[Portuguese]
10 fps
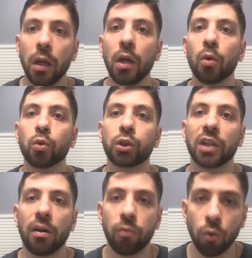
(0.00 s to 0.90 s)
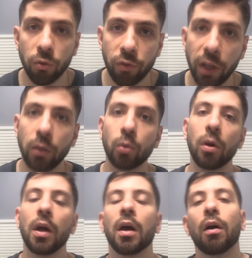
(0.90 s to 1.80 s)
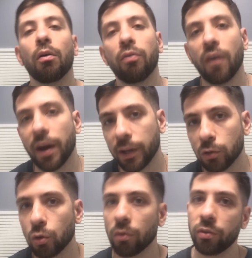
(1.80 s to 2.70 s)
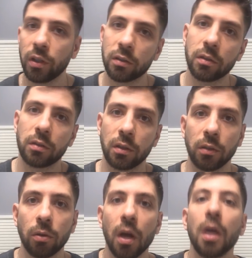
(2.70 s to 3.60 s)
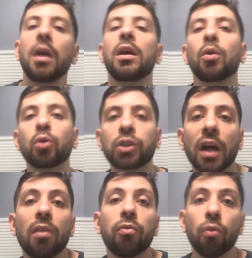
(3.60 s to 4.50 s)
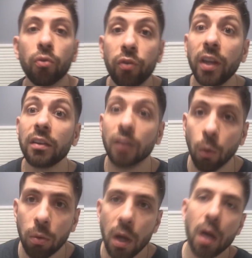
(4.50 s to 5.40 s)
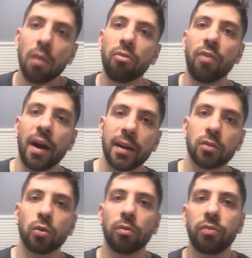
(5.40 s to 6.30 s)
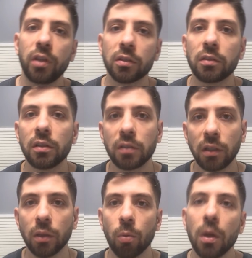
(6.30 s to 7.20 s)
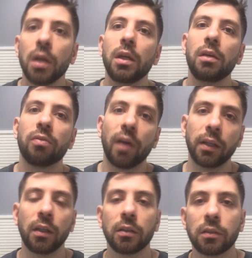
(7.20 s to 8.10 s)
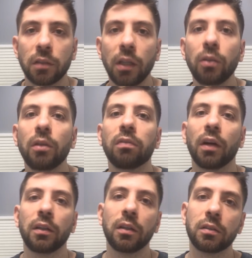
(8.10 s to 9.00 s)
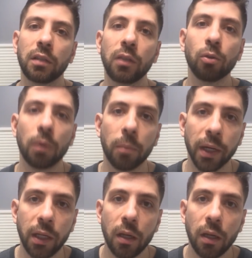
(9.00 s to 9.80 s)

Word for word: Eu já vou vendo várias novinhas descendo eu já vou vendão, várias novinhas descendão. E vai descendo e vai descendo, mamãe.